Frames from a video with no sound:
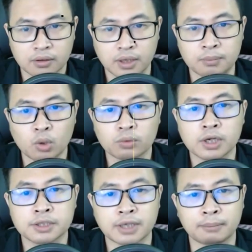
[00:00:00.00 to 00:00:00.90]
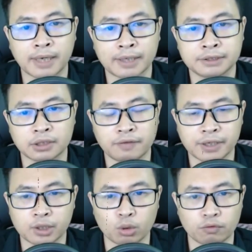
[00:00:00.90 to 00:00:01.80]
Kim Thúc đưa Trần Bình An trở
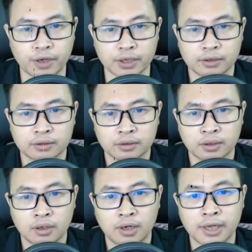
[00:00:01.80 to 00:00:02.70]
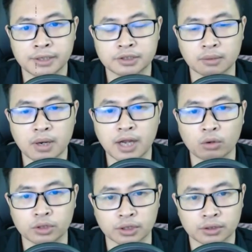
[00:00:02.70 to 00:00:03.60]
về tiểu viện liền dừng bước cáo từ